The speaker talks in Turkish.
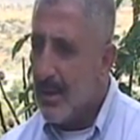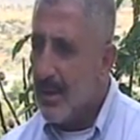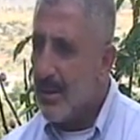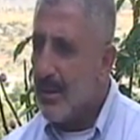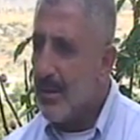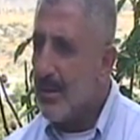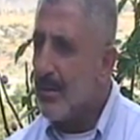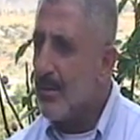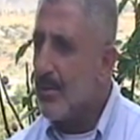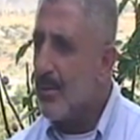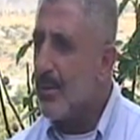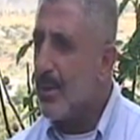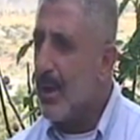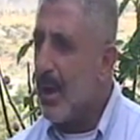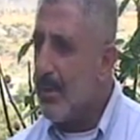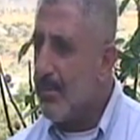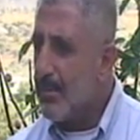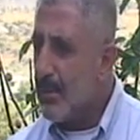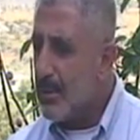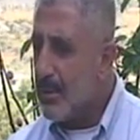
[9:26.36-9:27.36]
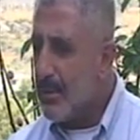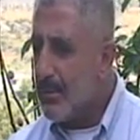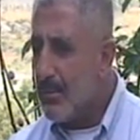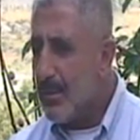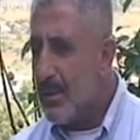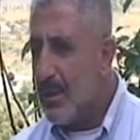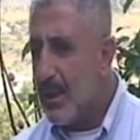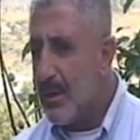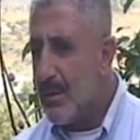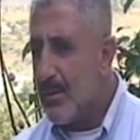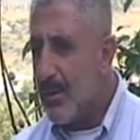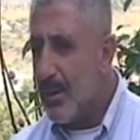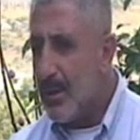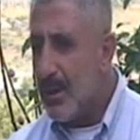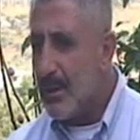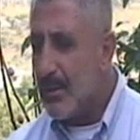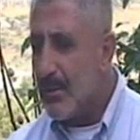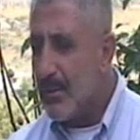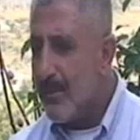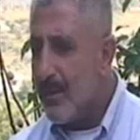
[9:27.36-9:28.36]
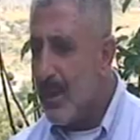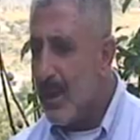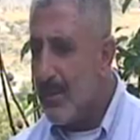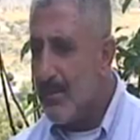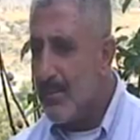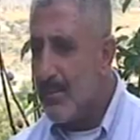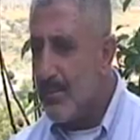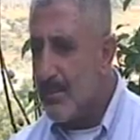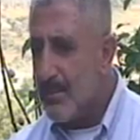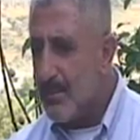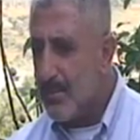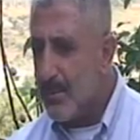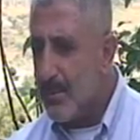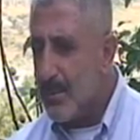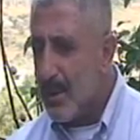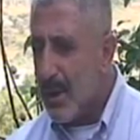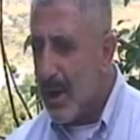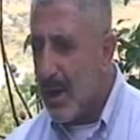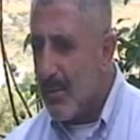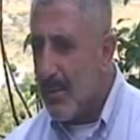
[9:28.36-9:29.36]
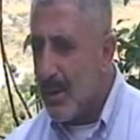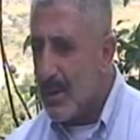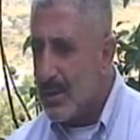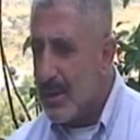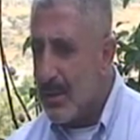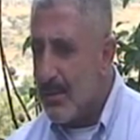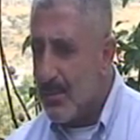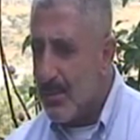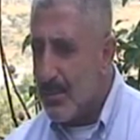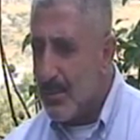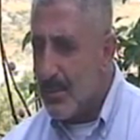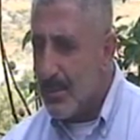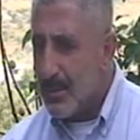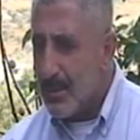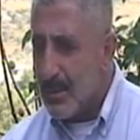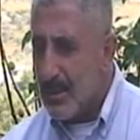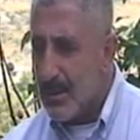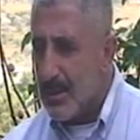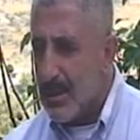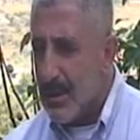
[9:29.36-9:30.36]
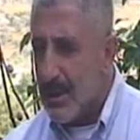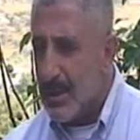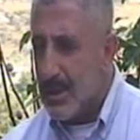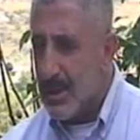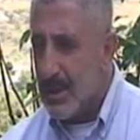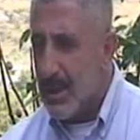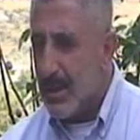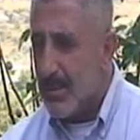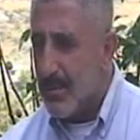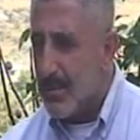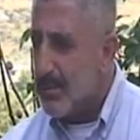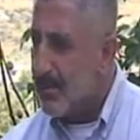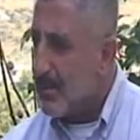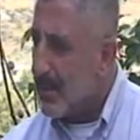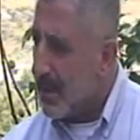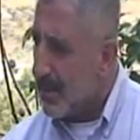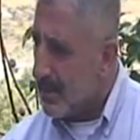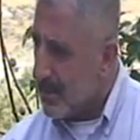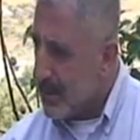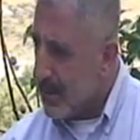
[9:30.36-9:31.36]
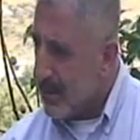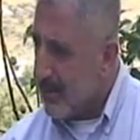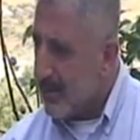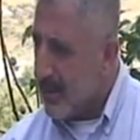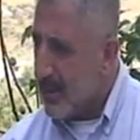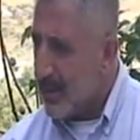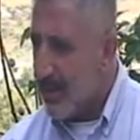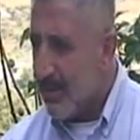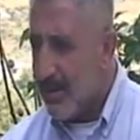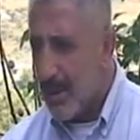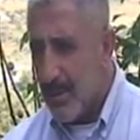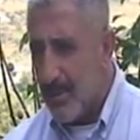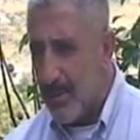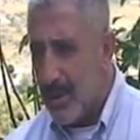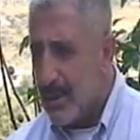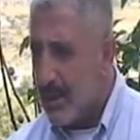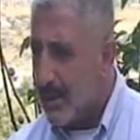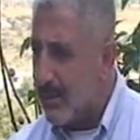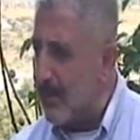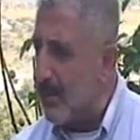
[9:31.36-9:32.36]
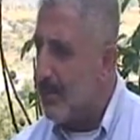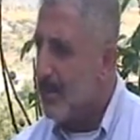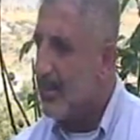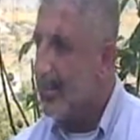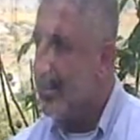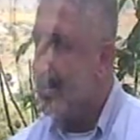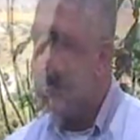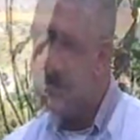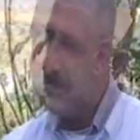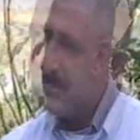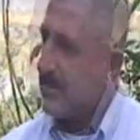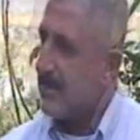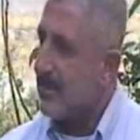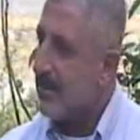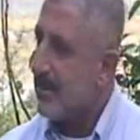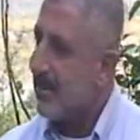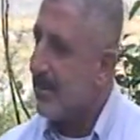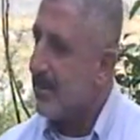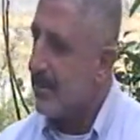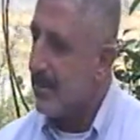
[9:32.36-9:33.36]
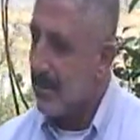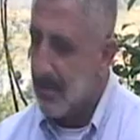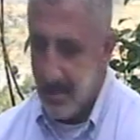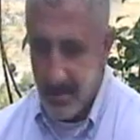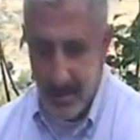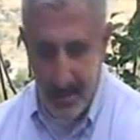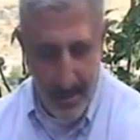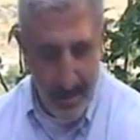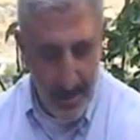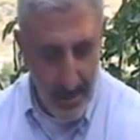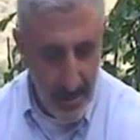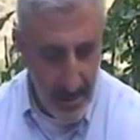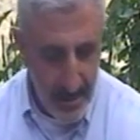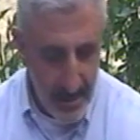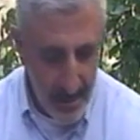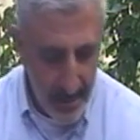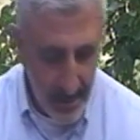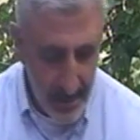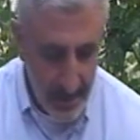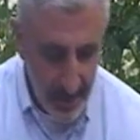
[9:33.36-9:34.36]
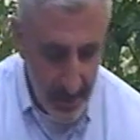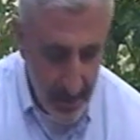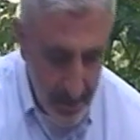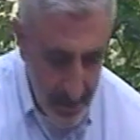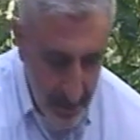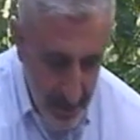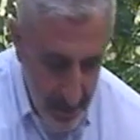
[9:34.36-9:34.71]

e, Kur'an budur. Bunları öğretiyor ve hep bu amaçla bu e, işi yap, yaptım ve daha yapmaya da devam ediyorum. Peki Sayın Güven, siz